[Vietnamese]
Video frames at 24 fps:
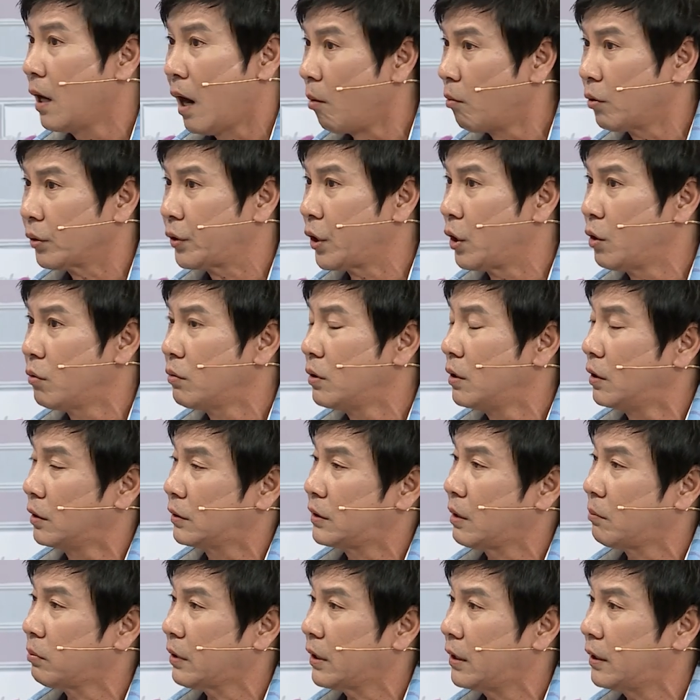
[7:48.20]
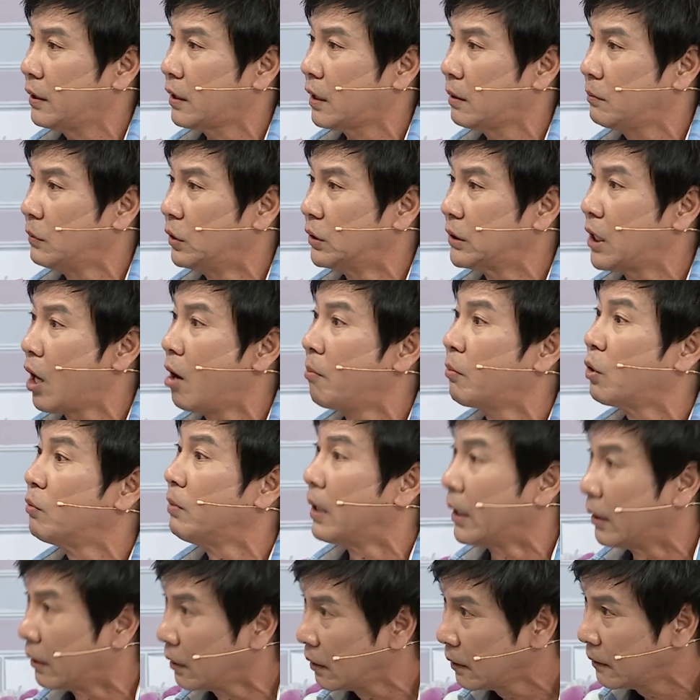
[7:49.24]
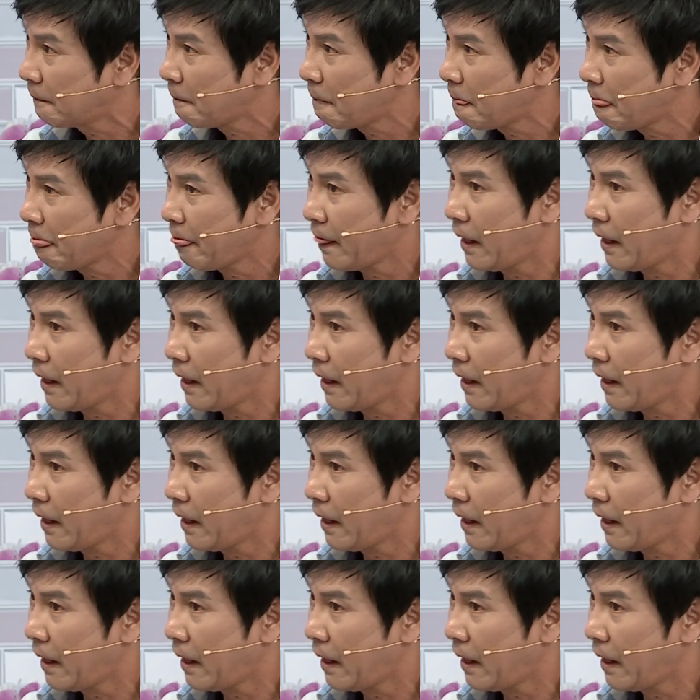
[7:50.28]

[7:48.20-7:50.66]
dạ. Không có thiếu được trong cái cái bữa cơm của mình Dạ,